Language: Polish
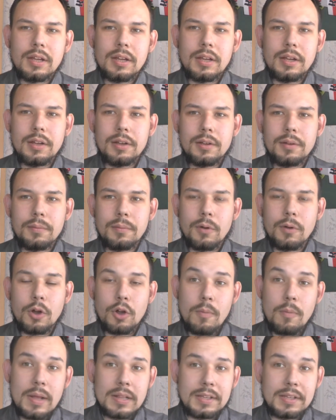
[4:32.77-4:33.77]
E,
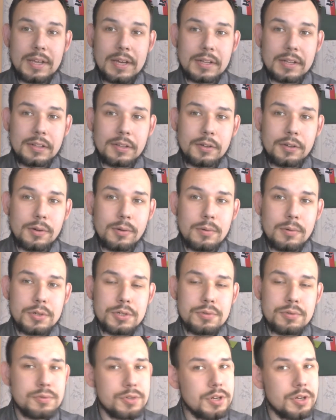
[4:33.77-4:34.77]
Roman Giertych
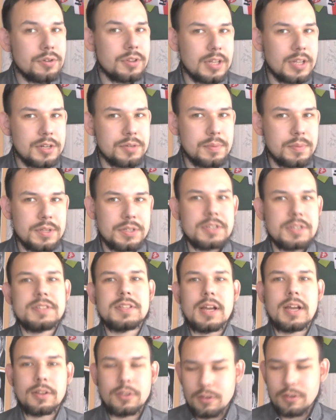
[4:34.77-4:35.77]
ogłosił, że on też będzie
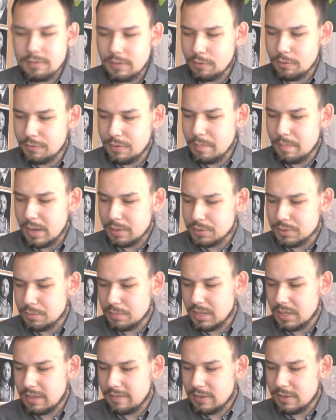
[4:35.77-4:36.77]
startował. Wybrał
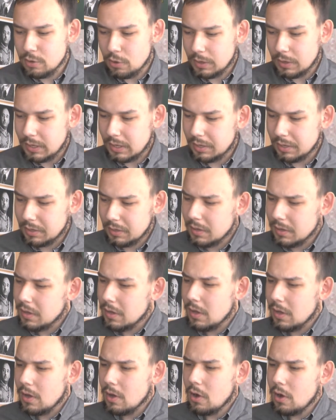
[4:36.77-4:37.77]
sobie nawet okręg.
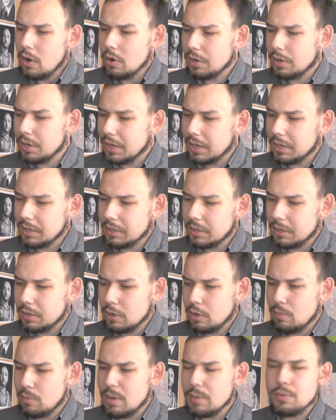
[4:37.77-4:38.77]
Okręg
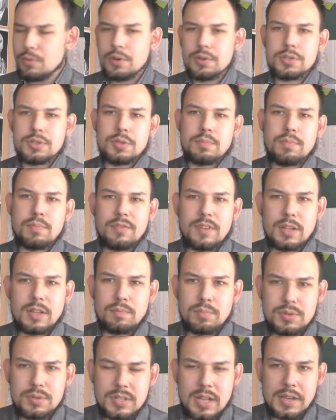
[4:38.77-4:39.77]
obejmujący powiat
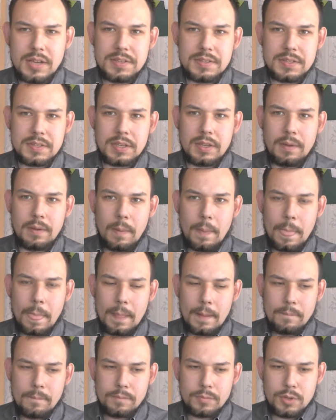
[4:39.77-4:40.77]
poznański.
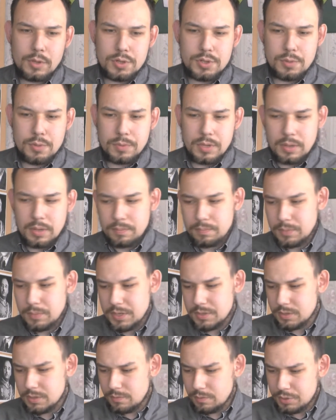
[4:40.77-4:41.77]
To są te
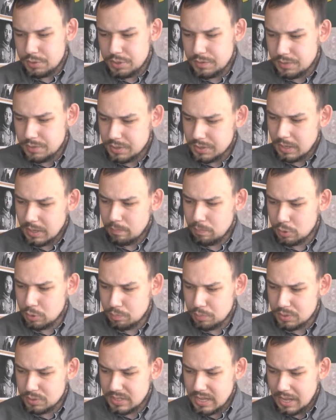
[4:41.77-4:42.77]
miejscowości wszystkie pod
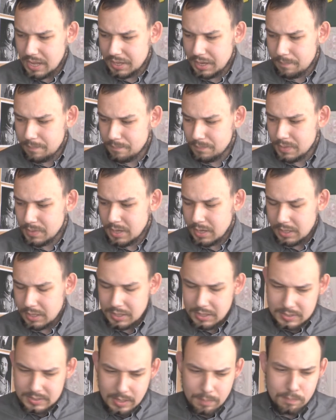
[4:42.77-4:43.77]
Poznaniem,
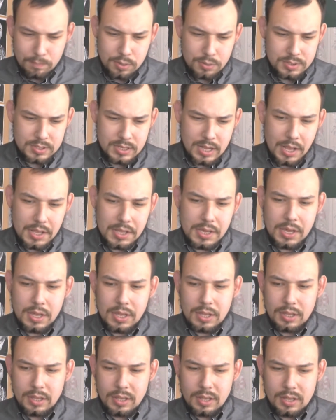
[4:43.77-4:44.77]
nie sam Poznań.
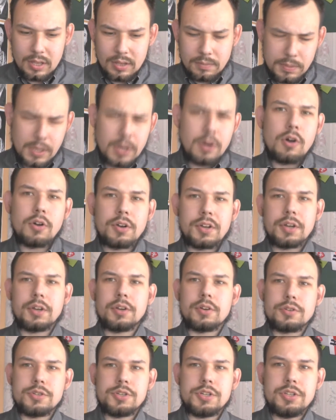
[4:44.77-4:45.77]
E, jego
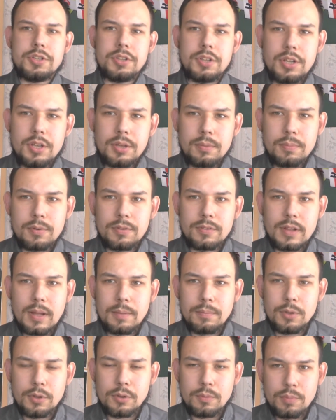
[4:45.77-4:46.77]
okręg rodzinny, bo
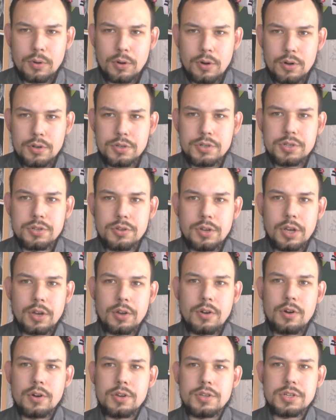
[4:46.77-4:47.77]
stamtąd pochodzi, no
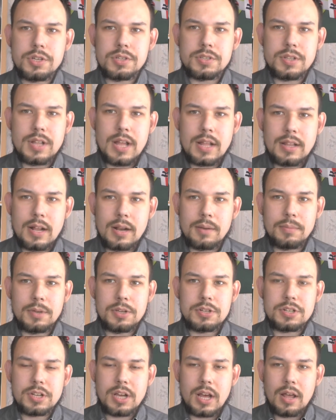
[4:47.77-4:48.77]
jego ojciec nadal
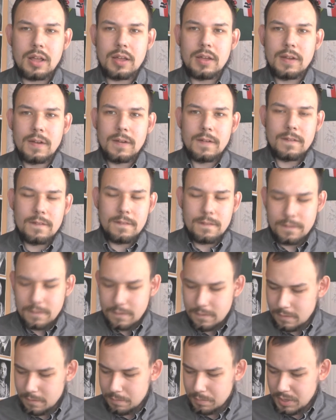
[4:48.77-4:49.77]
mieszka
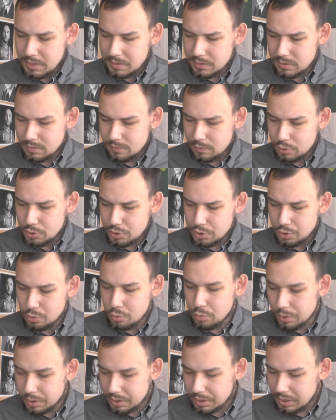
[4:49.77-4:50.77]
w miejscowości
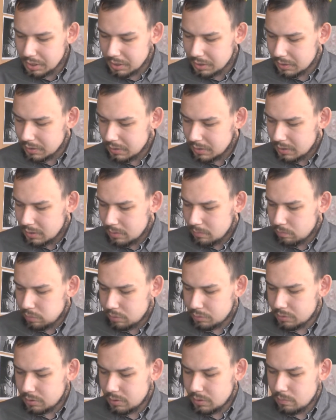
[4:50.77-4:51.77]
Kurnik
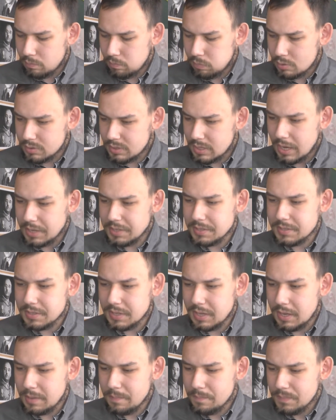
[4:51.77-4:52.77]
pod
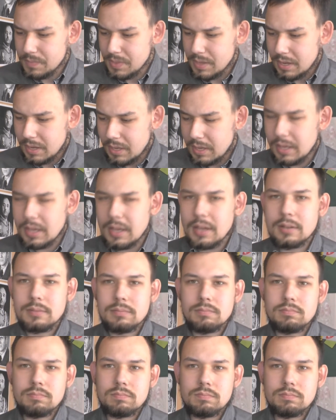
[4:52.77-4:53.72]
poznańskiej. E,